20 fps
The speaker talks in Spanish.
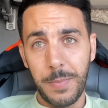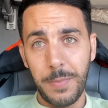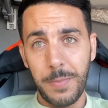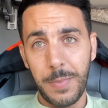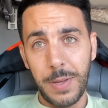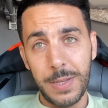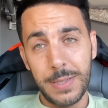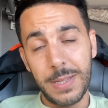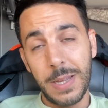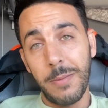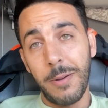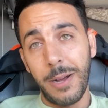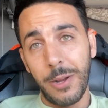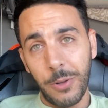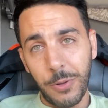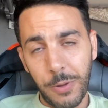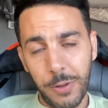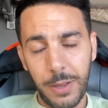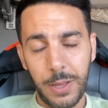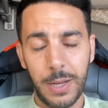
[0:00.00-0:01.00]
este
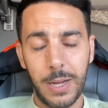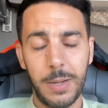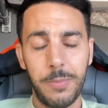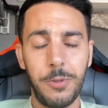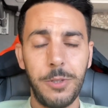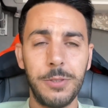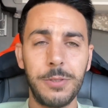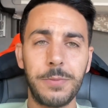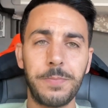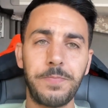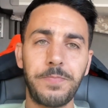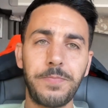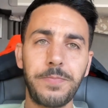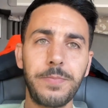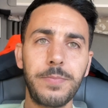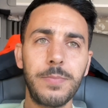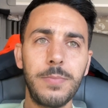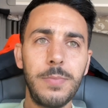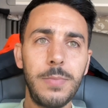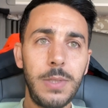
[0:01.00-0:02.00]
banco, digamos.
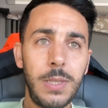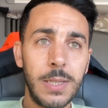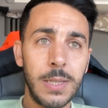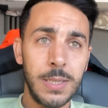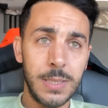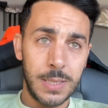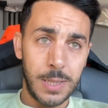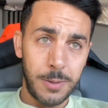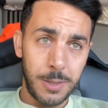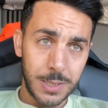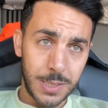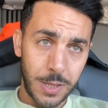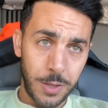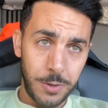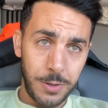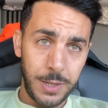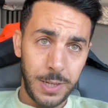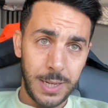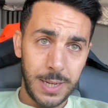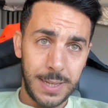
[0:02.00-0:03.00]
Está basado
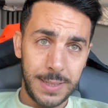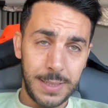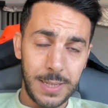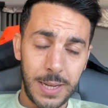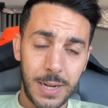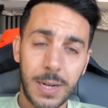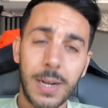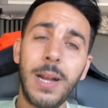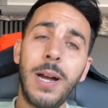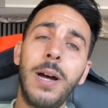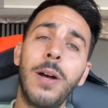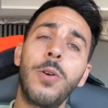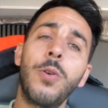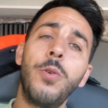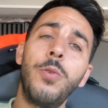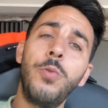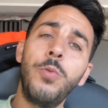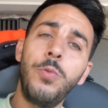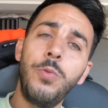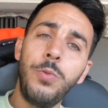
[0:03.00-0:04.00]
en Inglaterra,
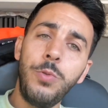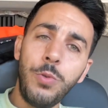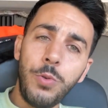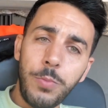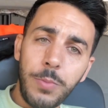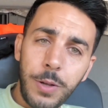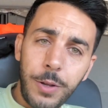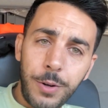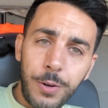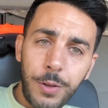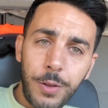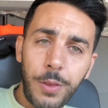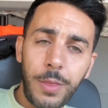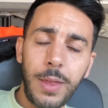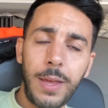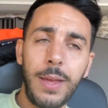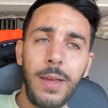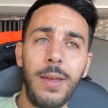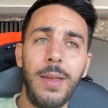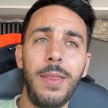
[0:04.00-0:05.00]
con un número
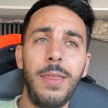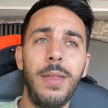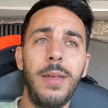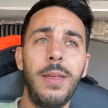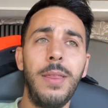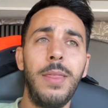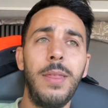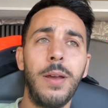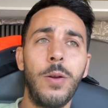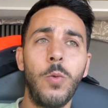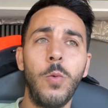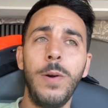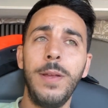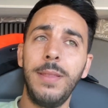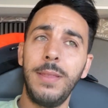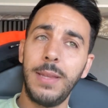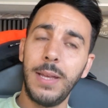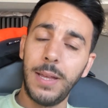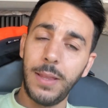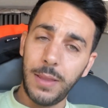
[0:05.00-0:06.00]
de, de, de
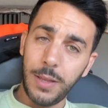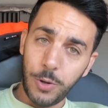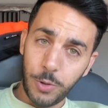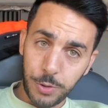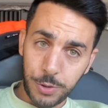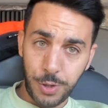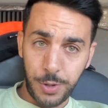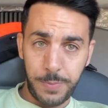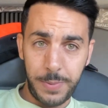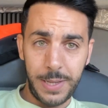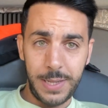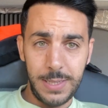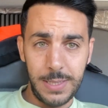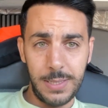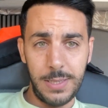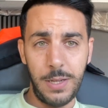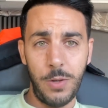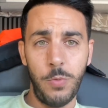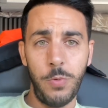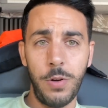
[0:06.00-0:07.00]
cuenta de otro
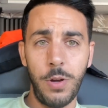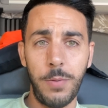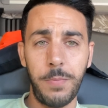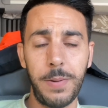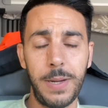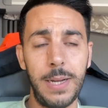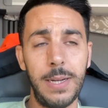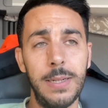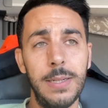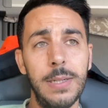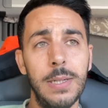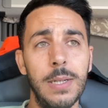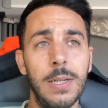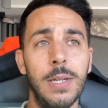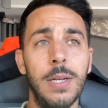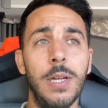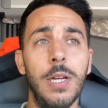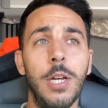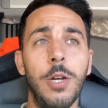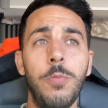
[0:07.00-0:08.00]
país de Europa
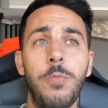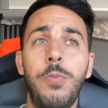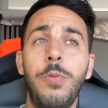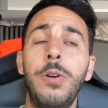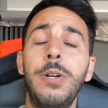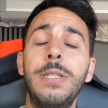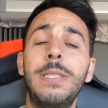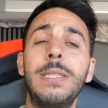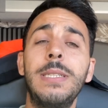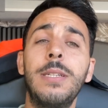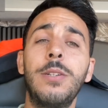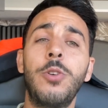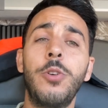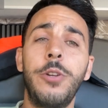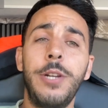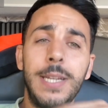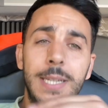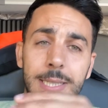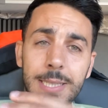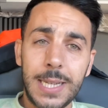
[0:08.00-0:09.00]
pues
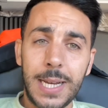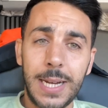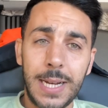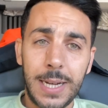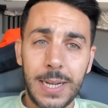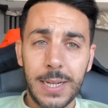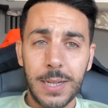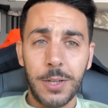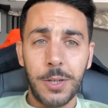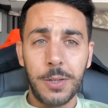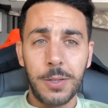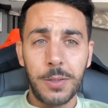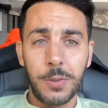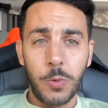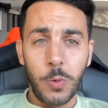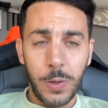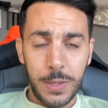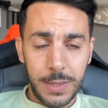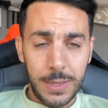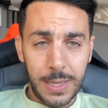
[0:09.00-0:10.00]
con esa
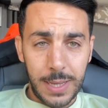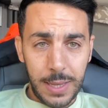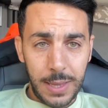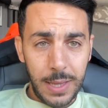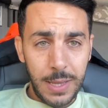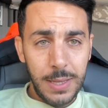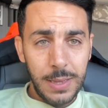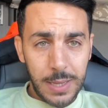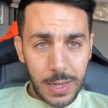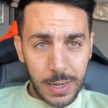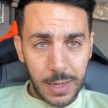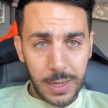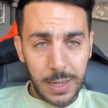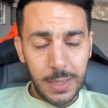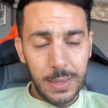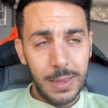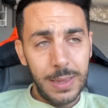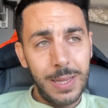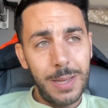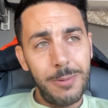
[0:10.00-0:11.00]
cuenta de
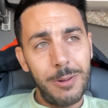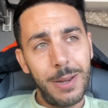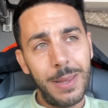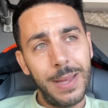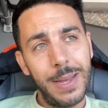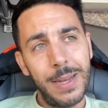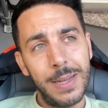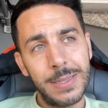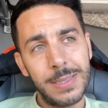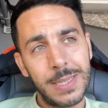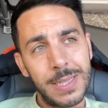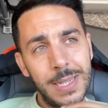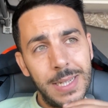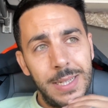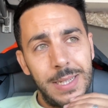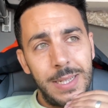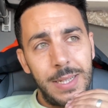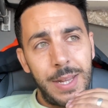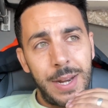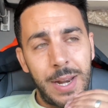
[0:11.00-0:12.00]
internet, la verdad es
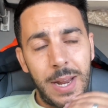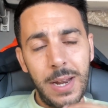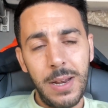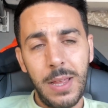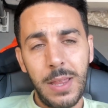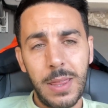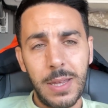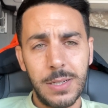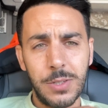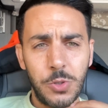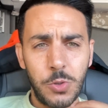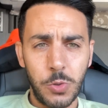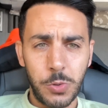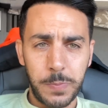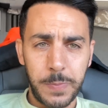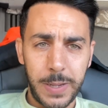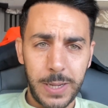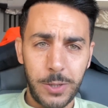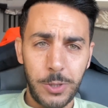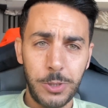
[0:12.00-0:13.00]
que realizas tus
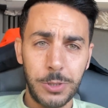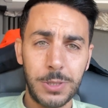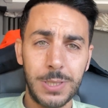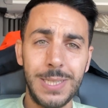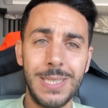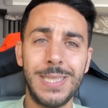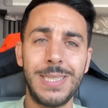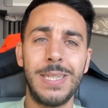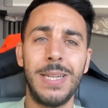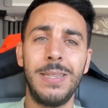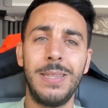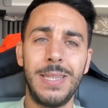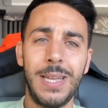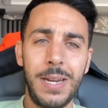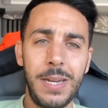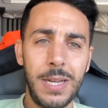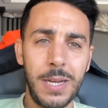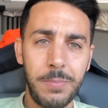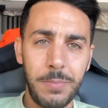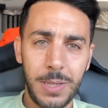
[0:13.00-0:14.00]
pagos
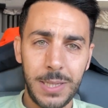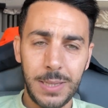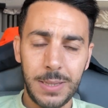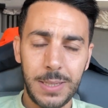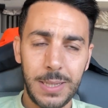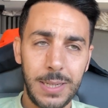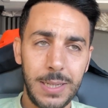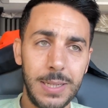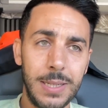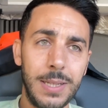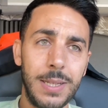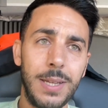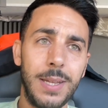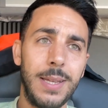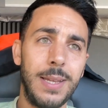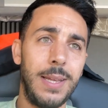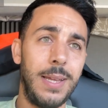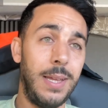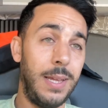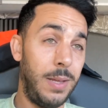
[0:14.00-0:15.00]
instantáneamente
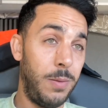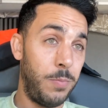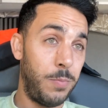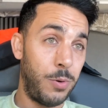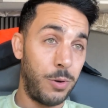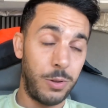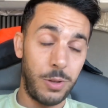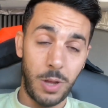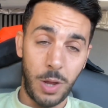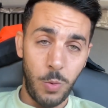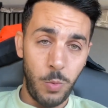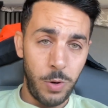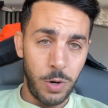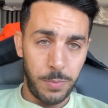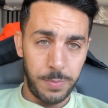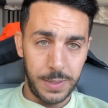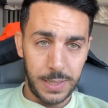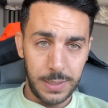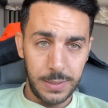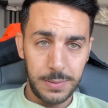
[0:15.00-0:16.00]
eh, por toda
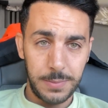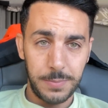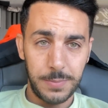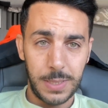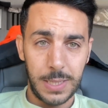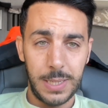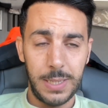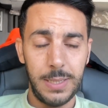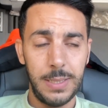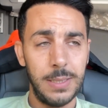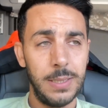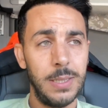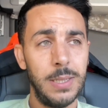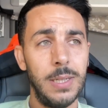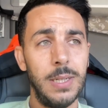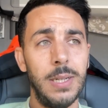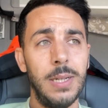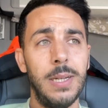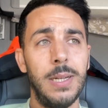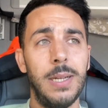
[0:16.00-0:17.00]
Europa, ¿vale?
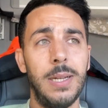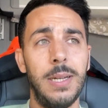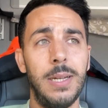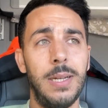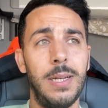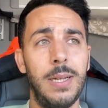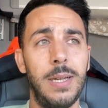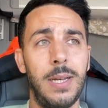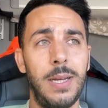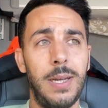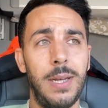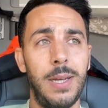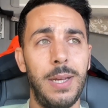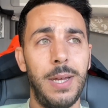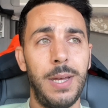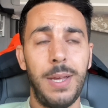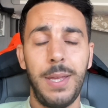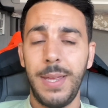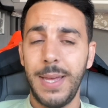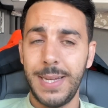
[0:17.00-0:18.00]

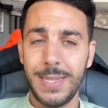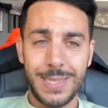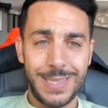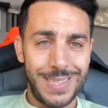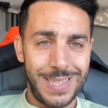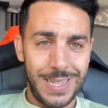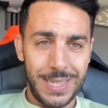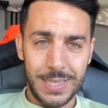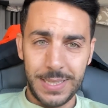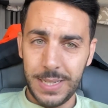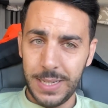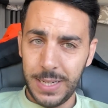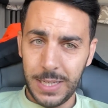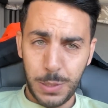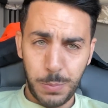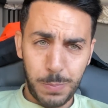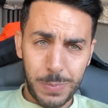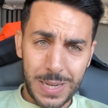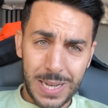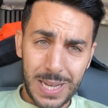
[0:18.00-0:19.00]
Eh, ya estés en
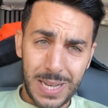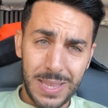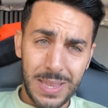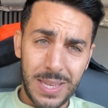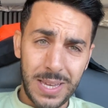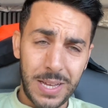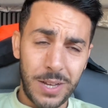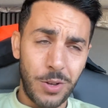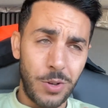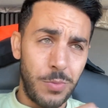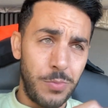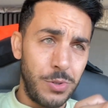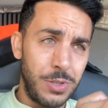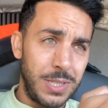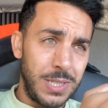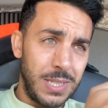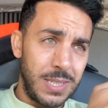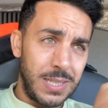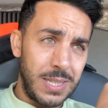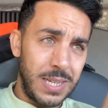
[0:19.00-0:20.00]
España, como
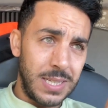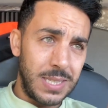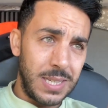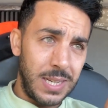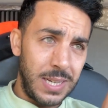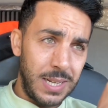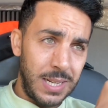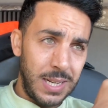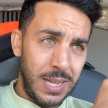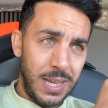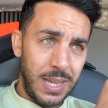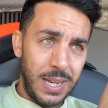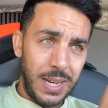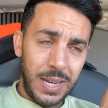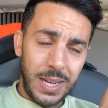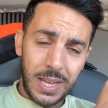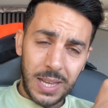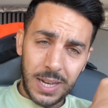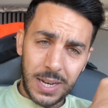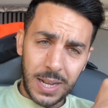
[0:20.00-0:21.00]
si estás en,
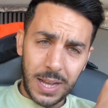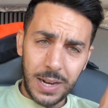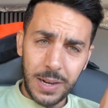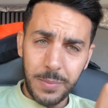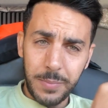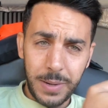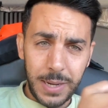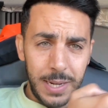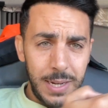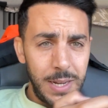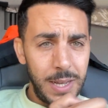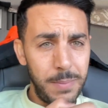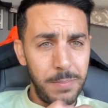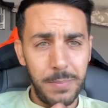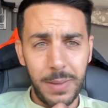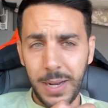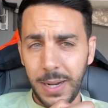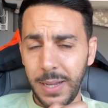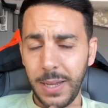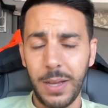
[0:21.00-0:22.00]
en Alemania, en
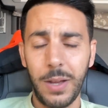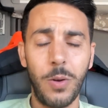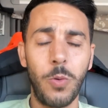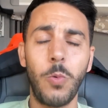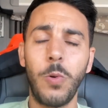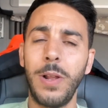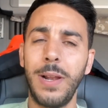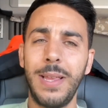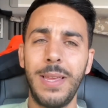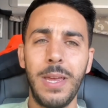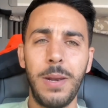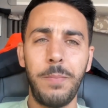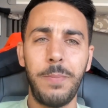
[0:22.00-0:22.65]
Bélgica o cualquier